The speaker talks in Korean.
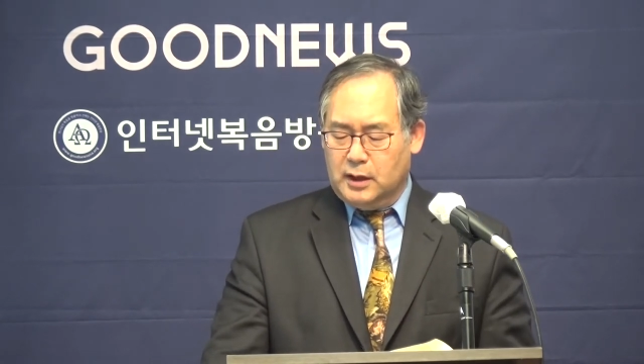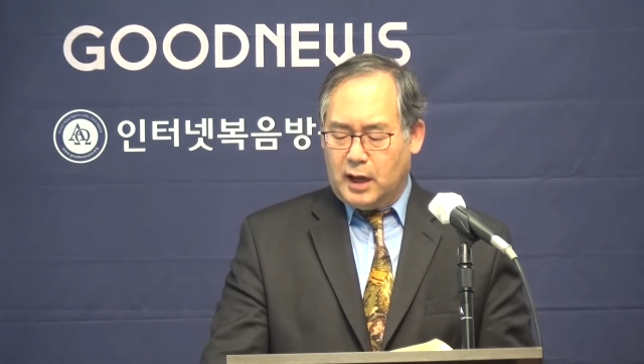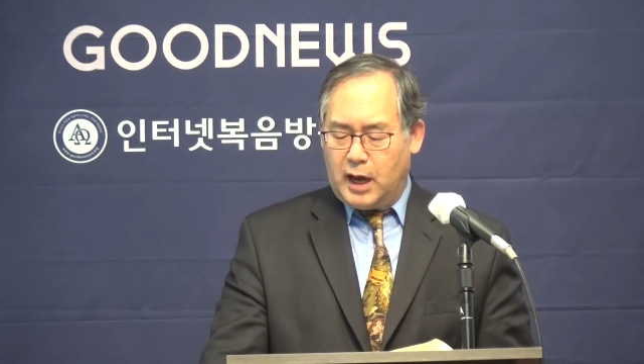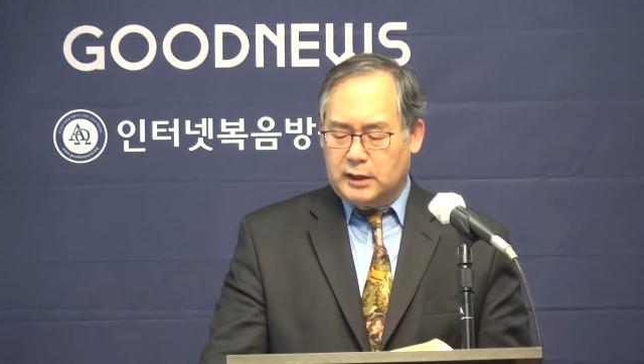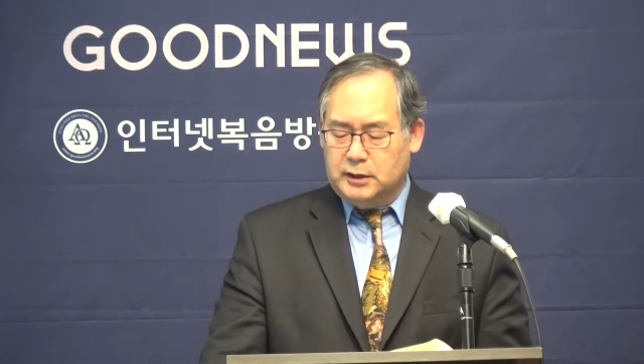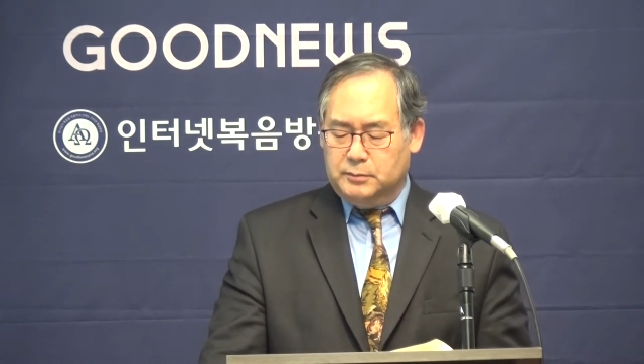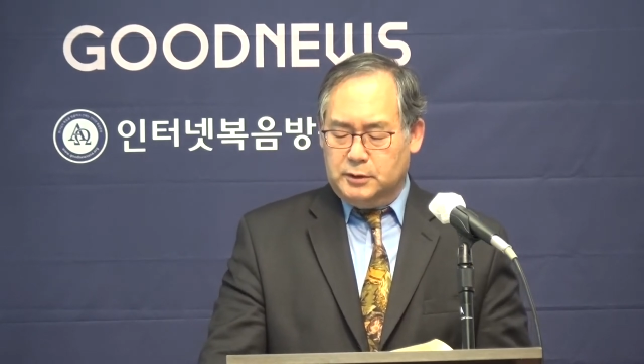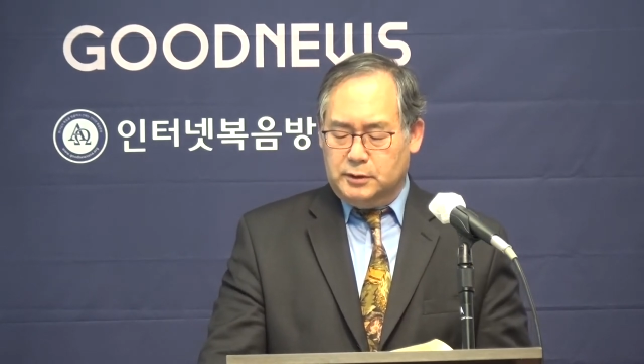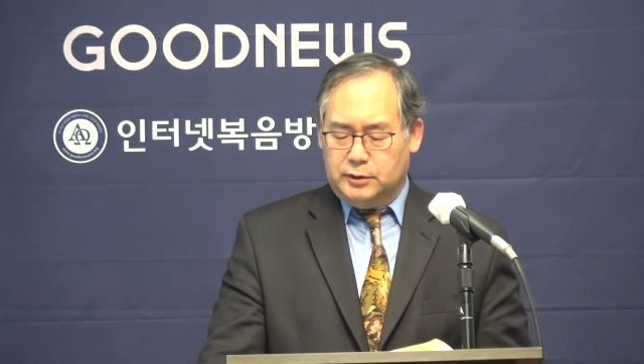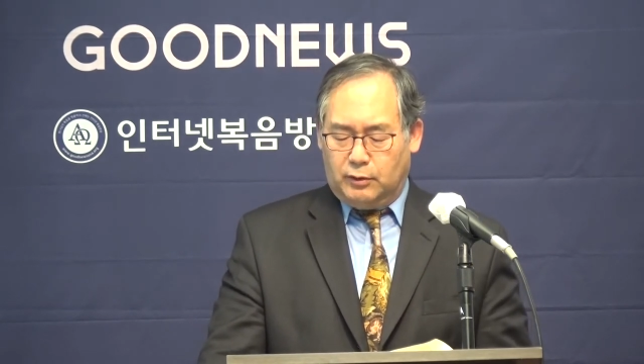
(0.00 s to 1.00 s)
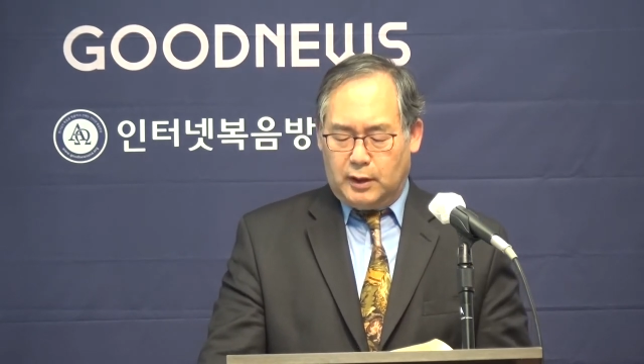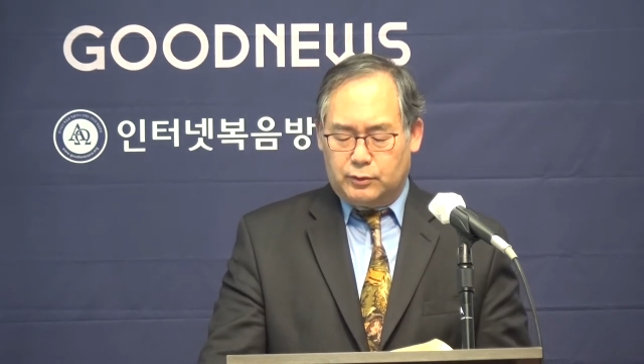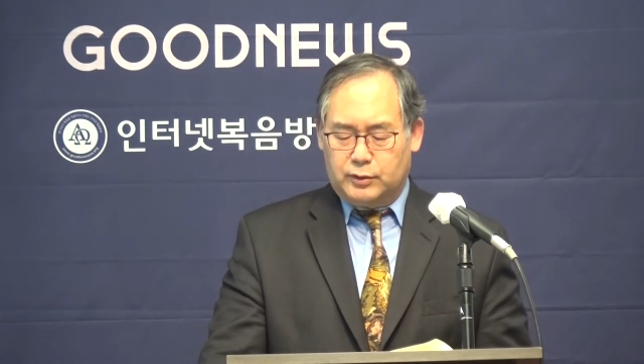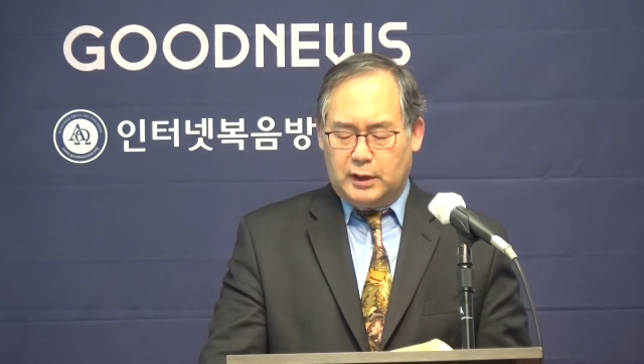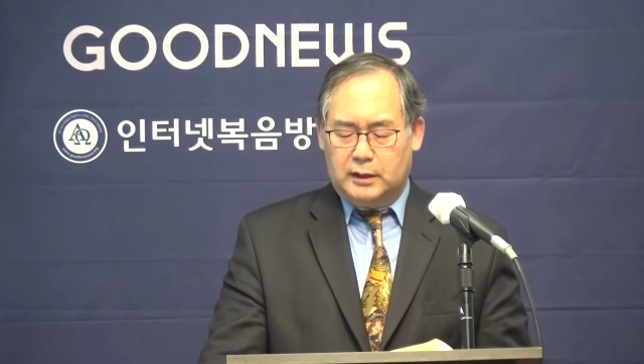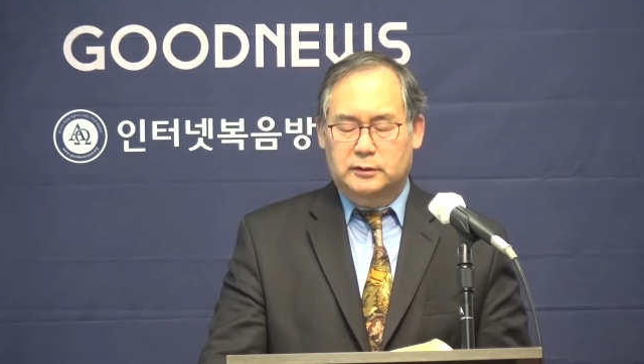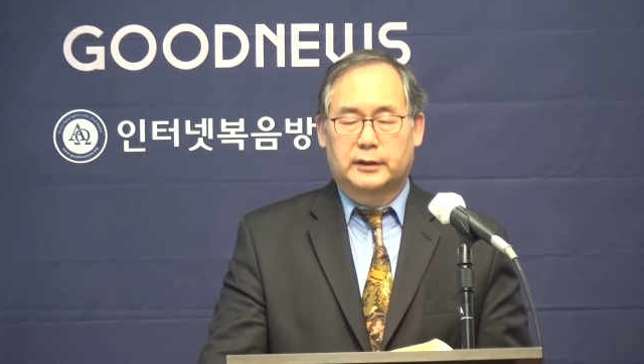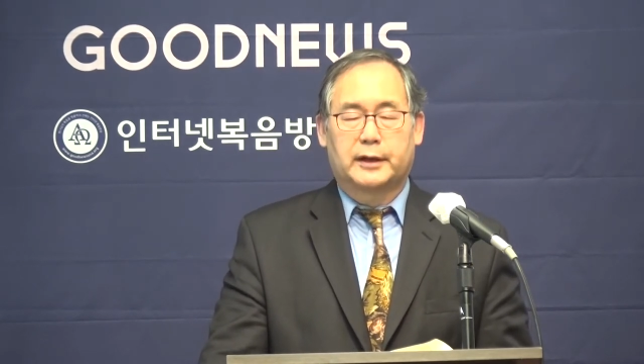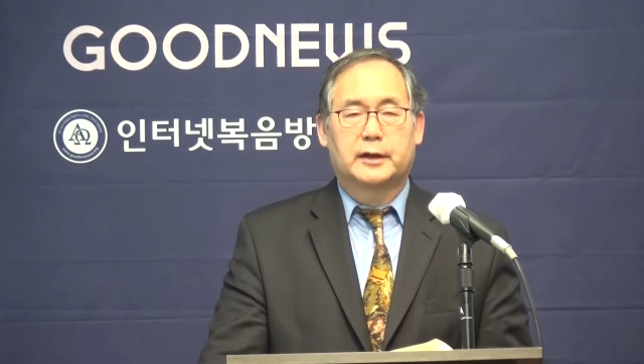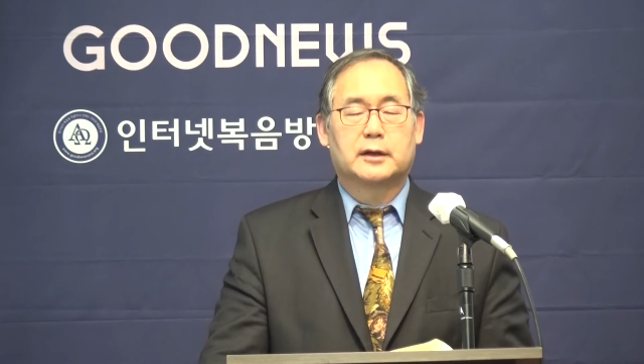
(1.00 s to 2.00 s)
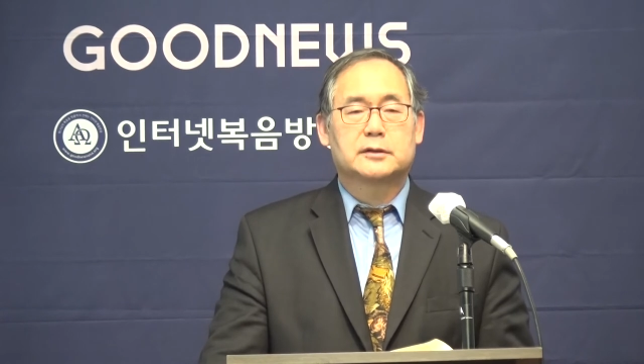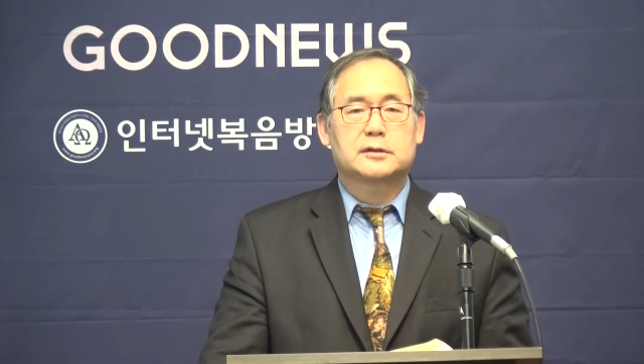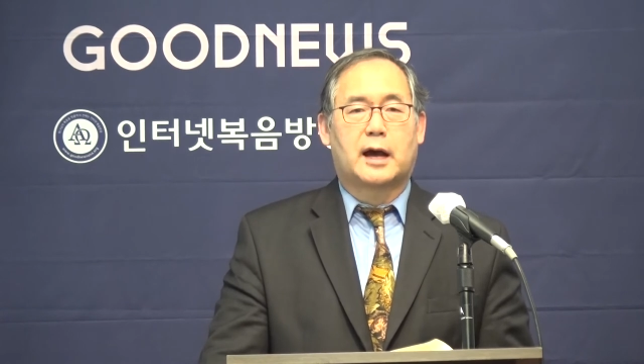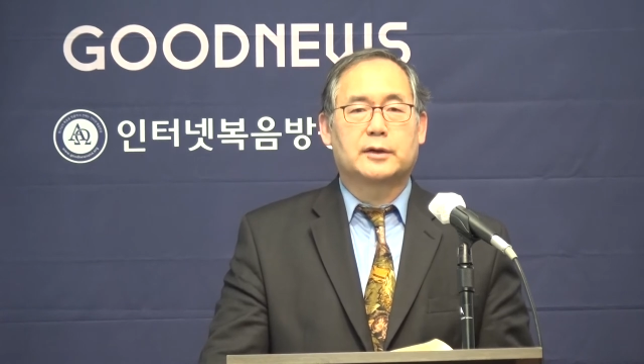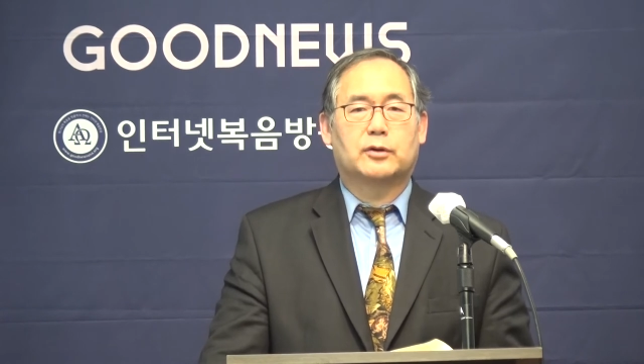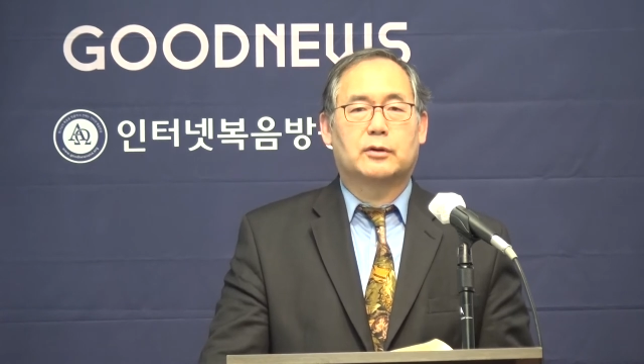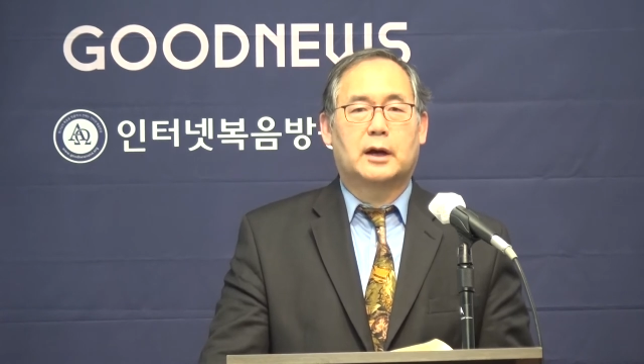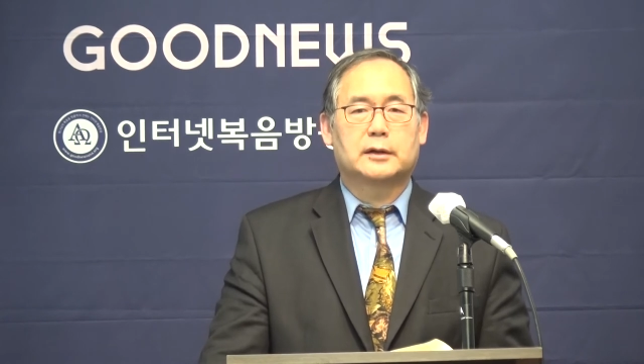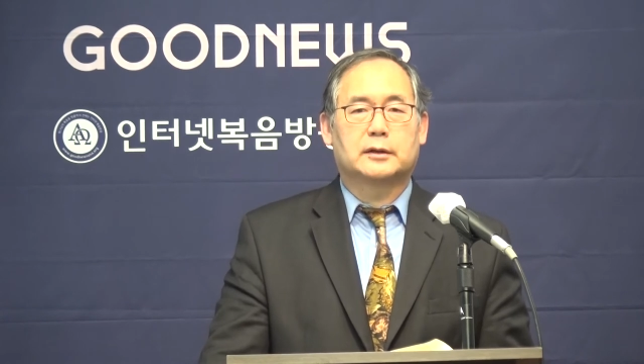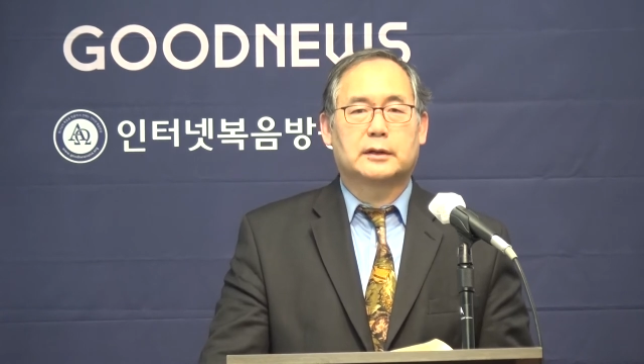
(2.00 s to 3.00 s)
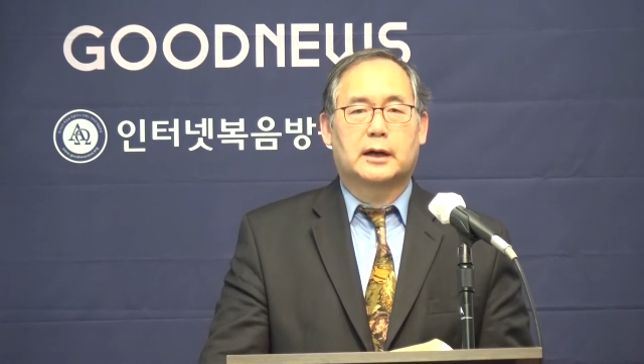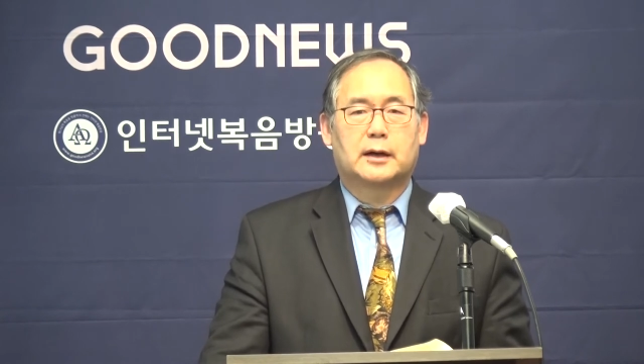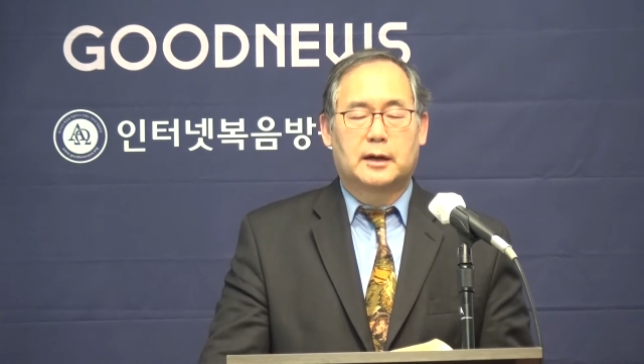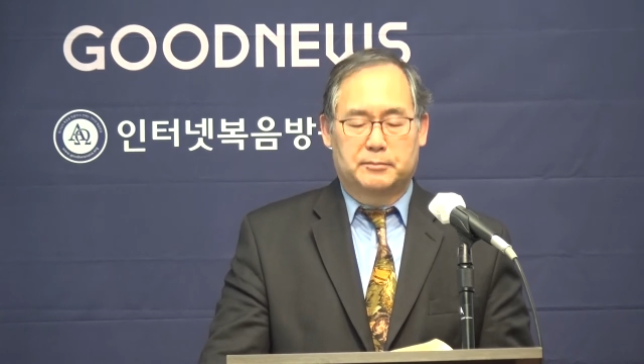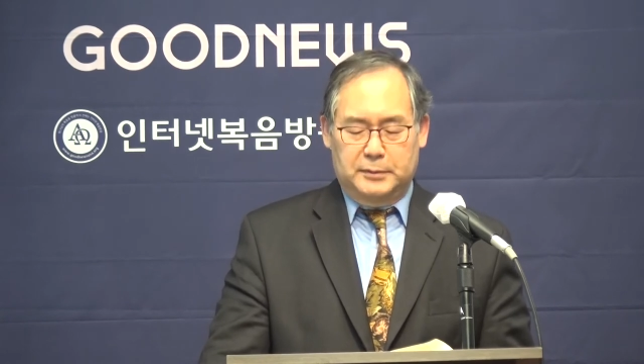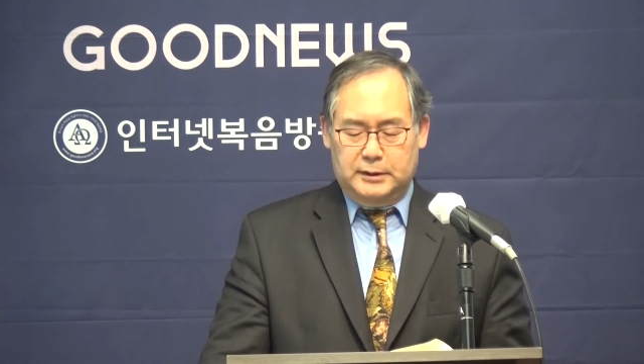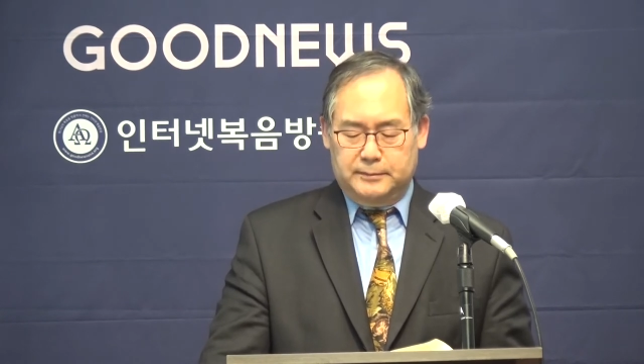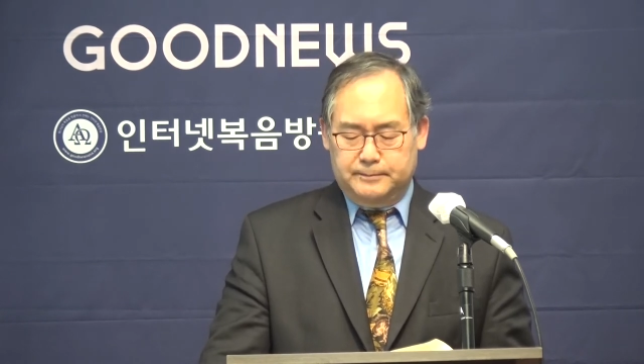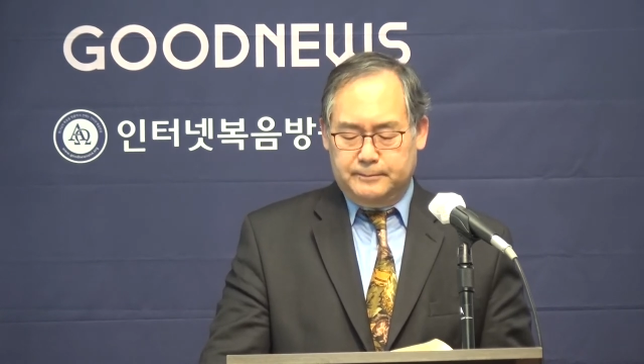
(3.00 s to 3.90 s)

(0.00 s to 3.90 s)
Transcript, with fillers: 하나님을 영화롭게 하는데 사용하여야 합니다.